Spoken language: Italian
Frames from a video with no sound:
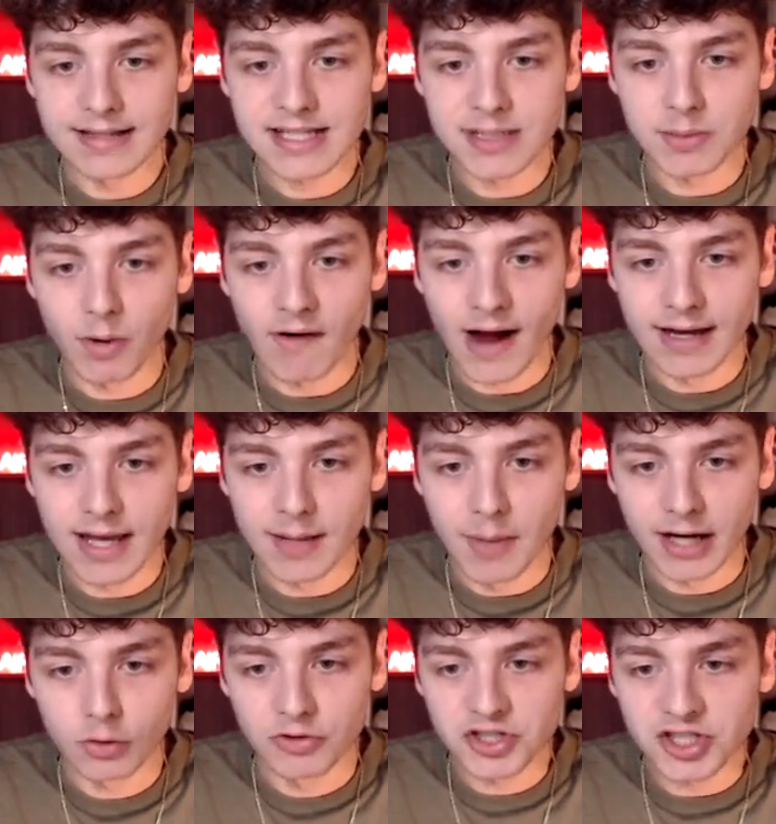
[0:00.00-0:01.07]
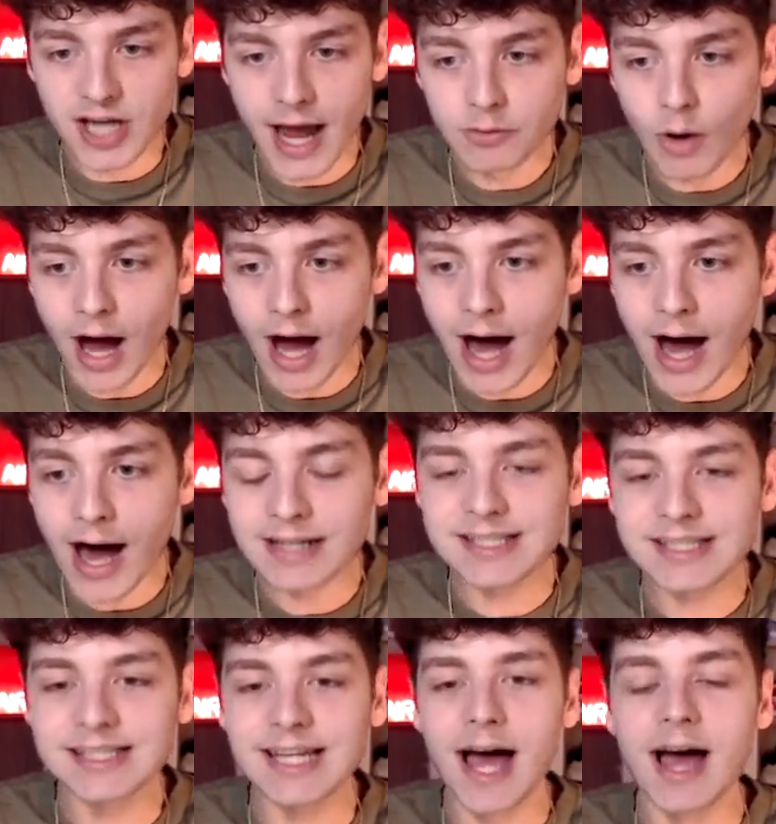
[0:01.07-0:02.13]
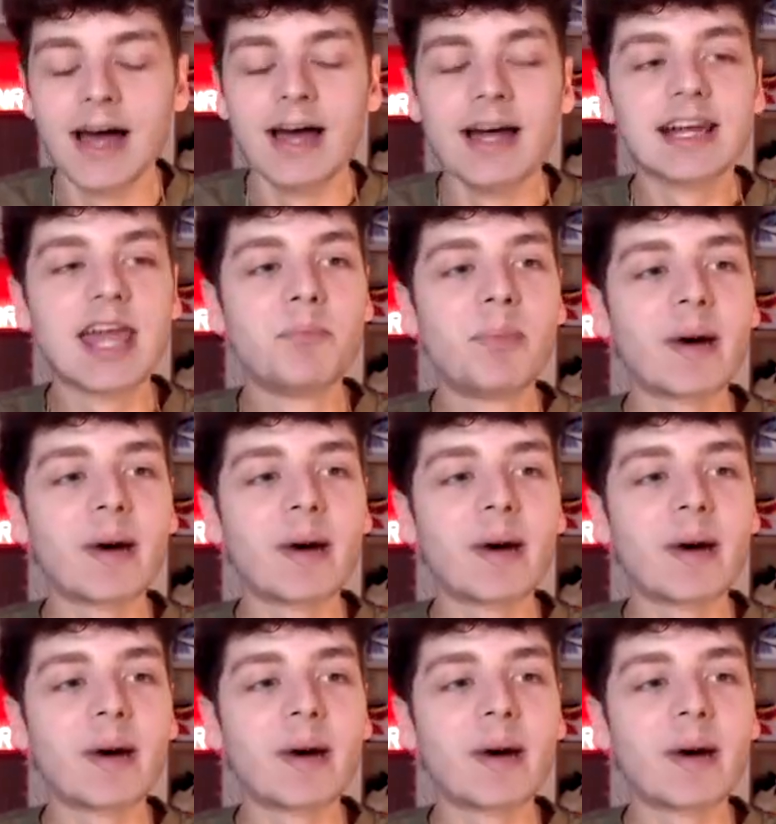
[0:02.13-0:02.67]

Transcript: anzi si muove anche Marcus Edwards che